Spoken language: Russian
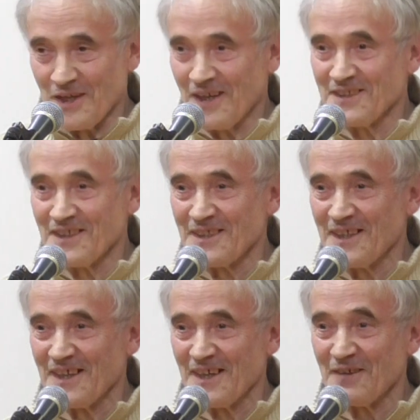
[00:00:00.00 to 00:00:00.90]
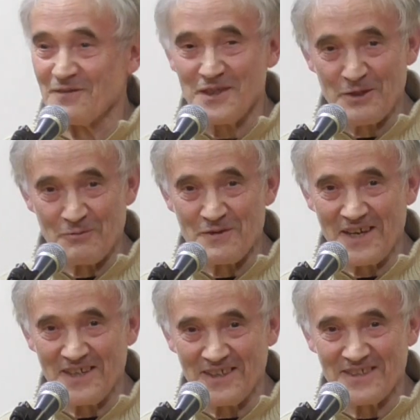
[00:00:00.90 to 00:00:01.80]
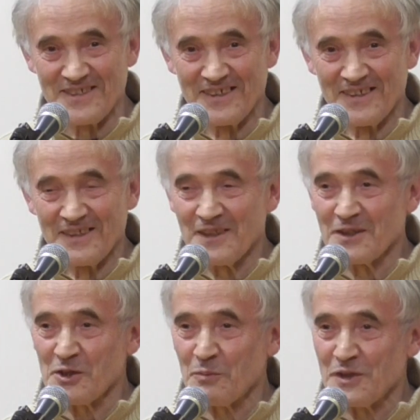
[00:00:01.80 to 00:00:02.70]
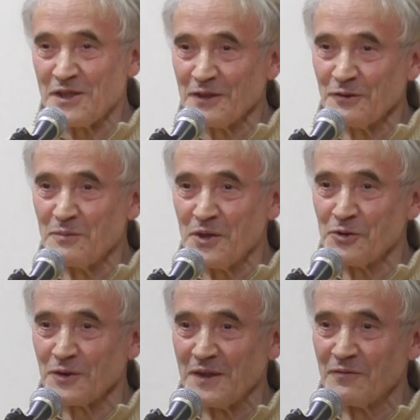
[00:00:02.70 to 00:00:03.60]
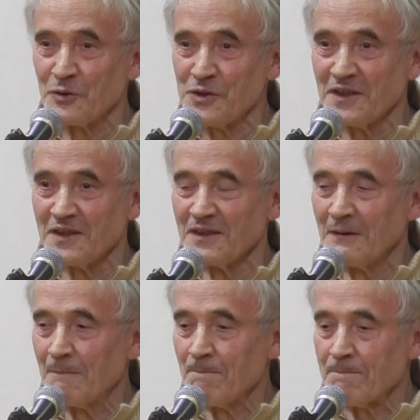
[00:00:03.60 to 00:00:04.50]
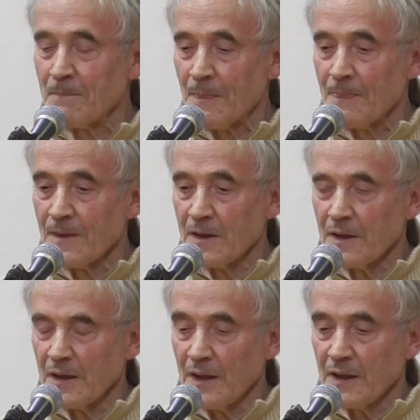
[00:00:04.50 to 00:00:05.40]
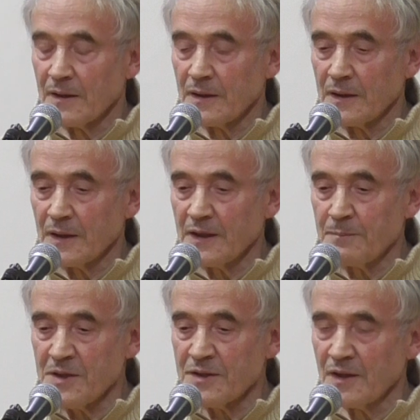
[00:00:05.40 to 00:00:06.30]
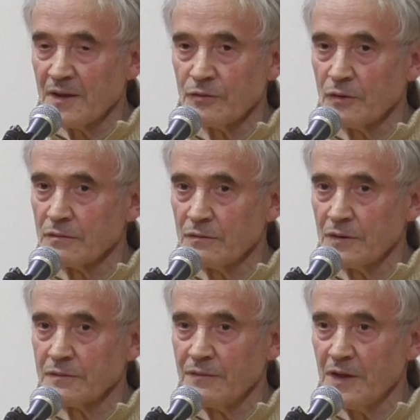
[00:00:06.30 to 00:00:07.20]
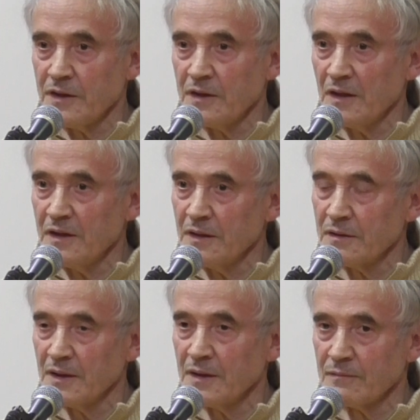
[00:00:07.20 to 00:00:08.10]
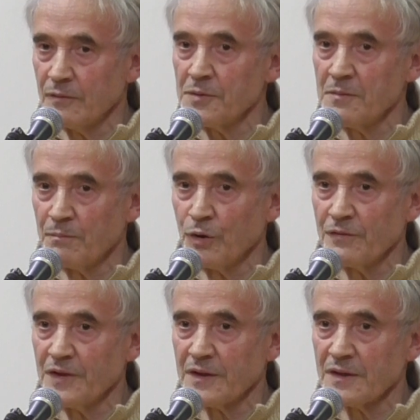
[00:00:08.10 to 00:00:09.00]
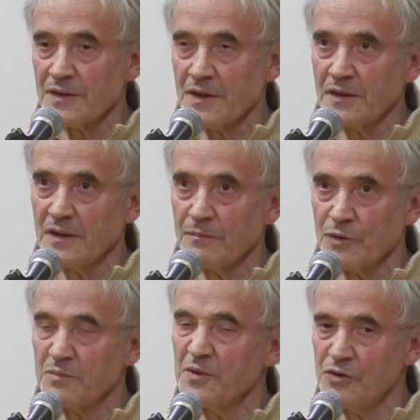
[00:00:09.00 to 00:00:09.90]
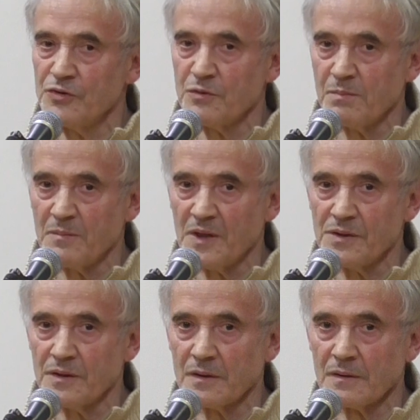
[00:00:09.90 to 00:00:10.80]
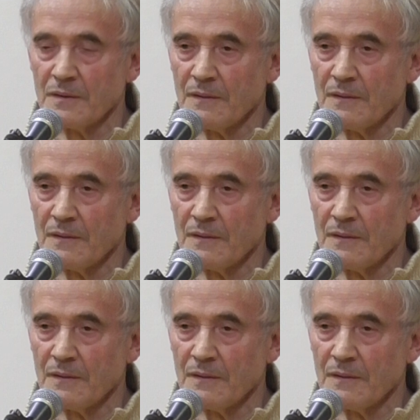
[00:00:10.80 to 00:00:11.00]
да, да, да, видео у меня есть. И даже после этого мне что-то там вручил. А, а написано оно, ну вот верьте или нет, да, в общем, полвека назад или, может быть, чуть-чуть поменьше.